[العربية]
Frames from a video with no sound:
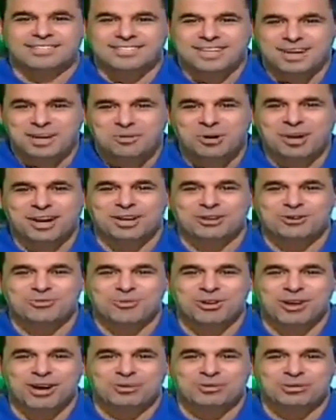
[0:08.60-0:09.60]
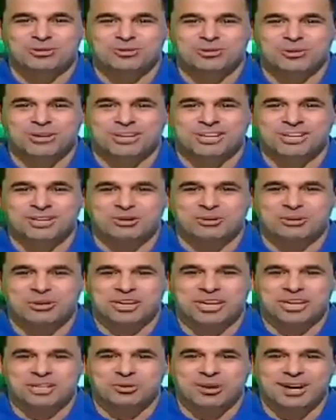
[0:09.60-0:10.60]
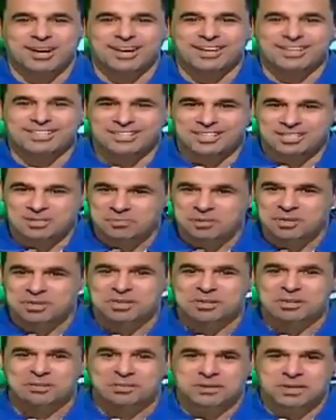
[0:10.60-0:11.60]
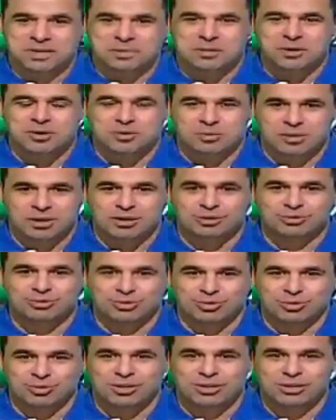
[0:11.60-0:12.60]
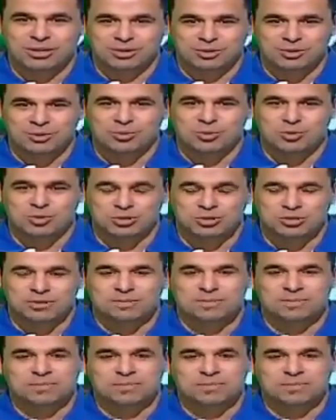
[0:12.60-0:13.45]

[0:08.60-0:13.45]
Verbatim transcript: السلام عليكم ورحمة الله وبركاته حلقة جديدة من برنامجكم الغندور والجمهور